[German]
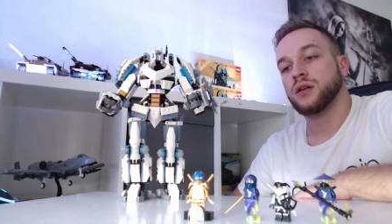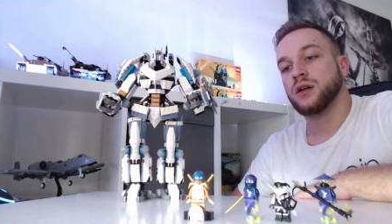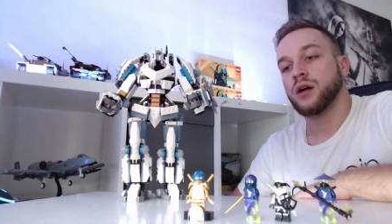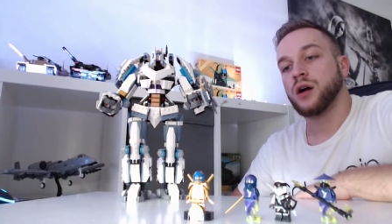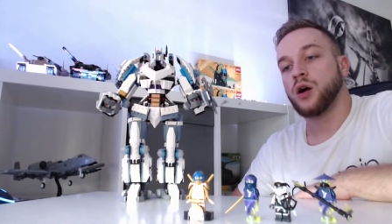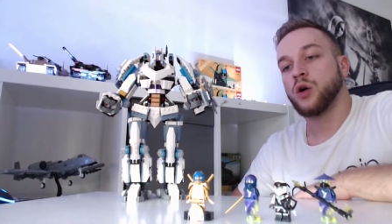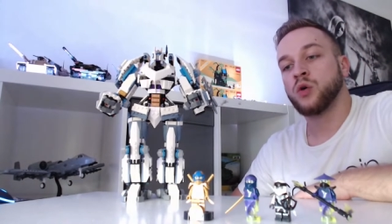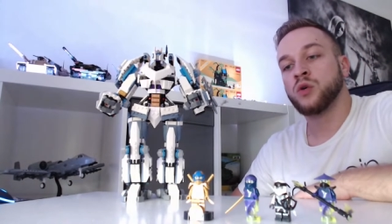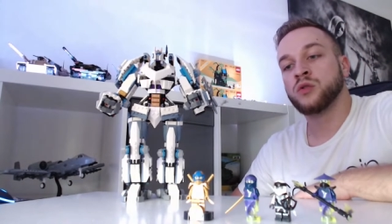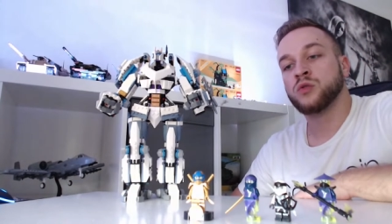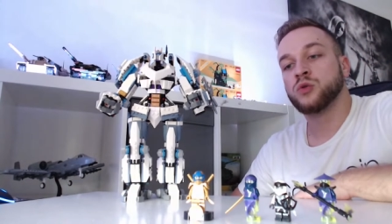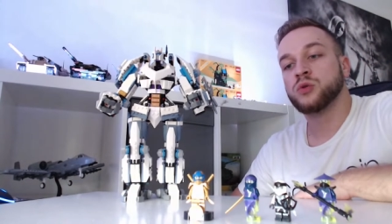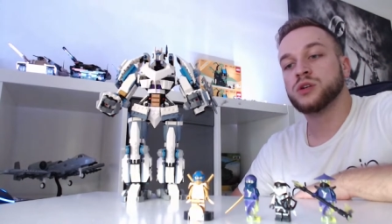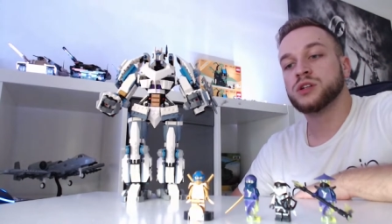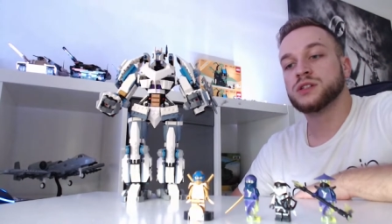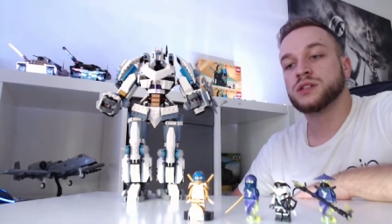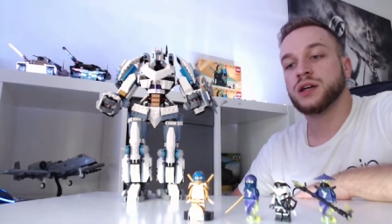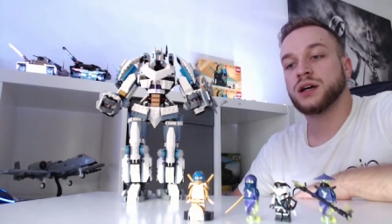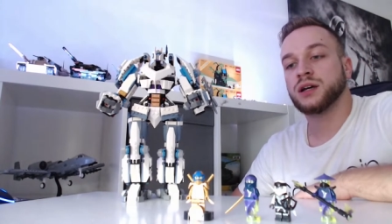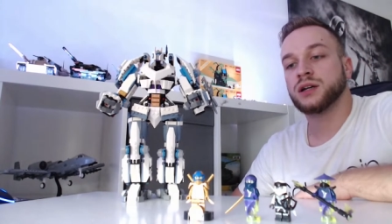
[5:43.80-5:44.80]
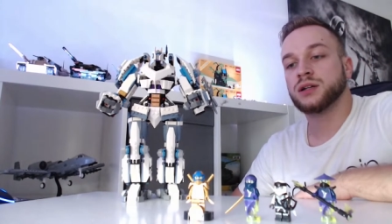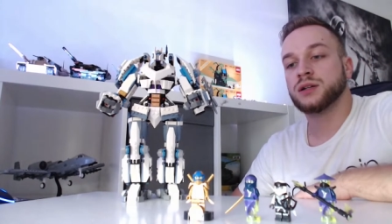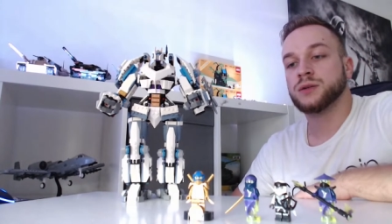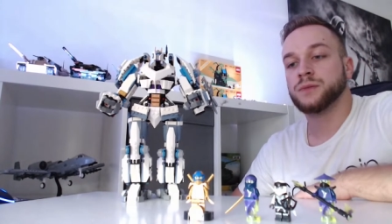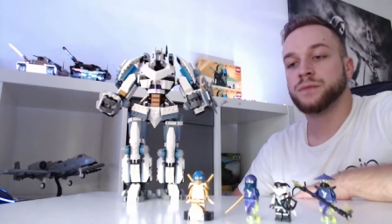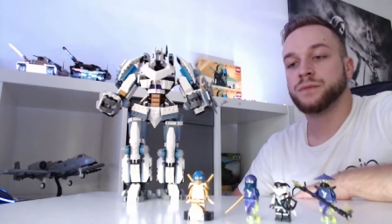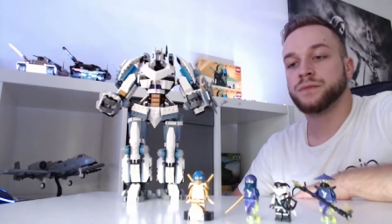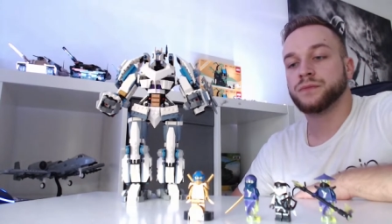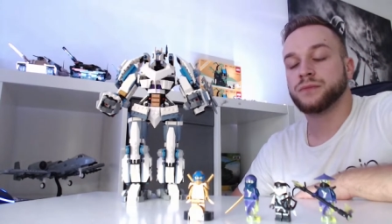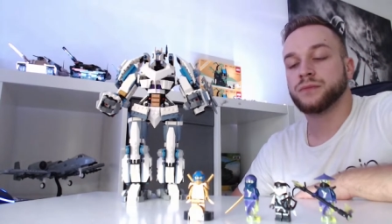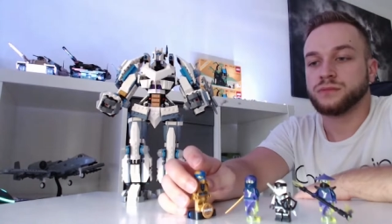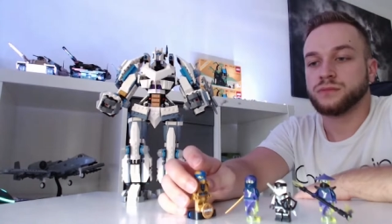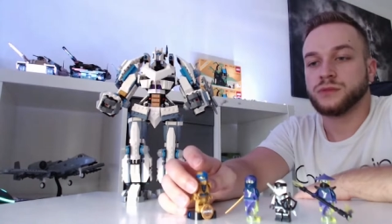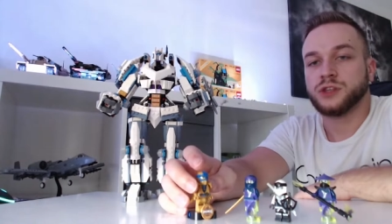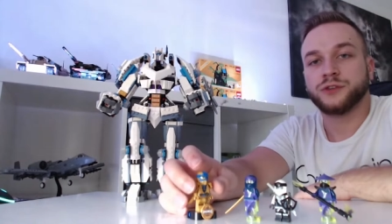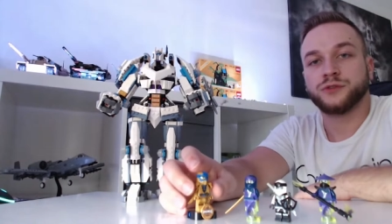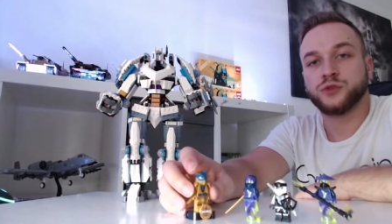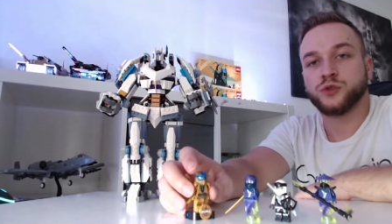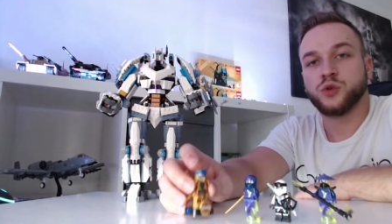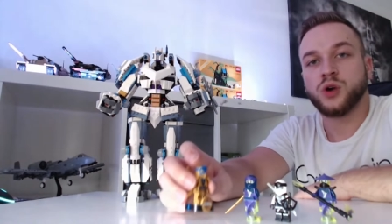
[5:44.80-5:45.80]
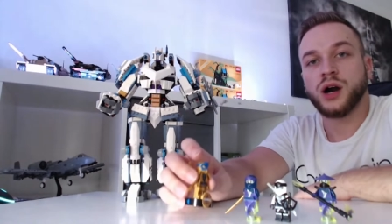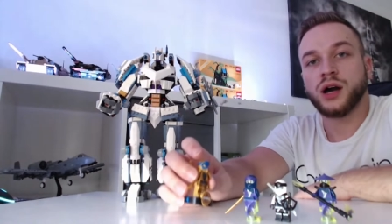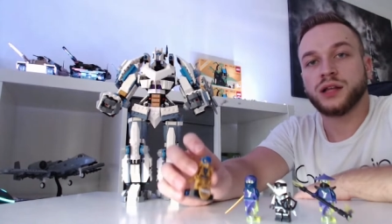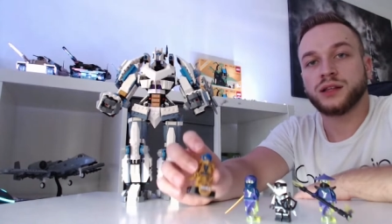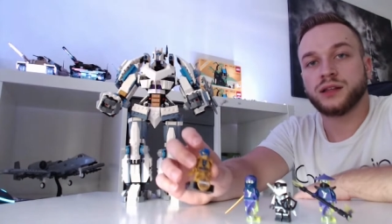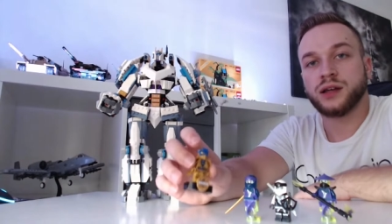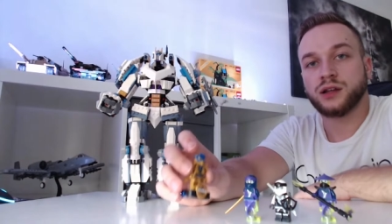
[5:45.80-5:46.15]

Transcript: Auch ein cooles Teil. Die Figur hat,